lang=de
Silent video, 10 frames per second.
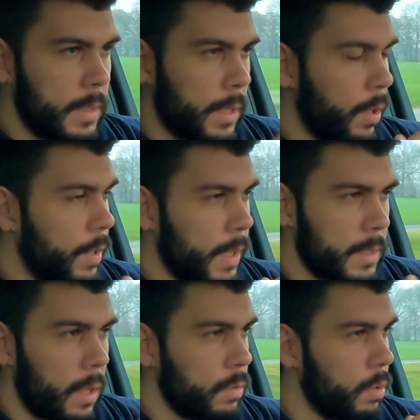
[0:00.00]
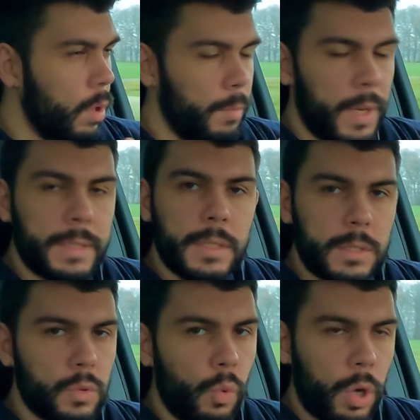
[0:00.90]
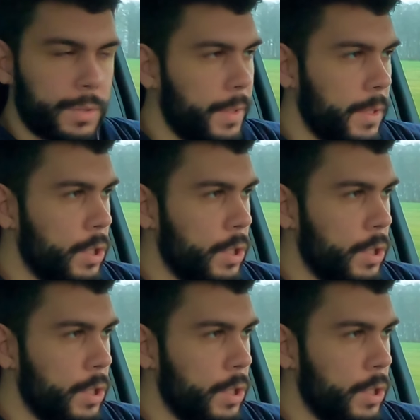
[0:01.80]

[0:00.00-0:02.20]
die können das Auto komplett nicht zuordnen.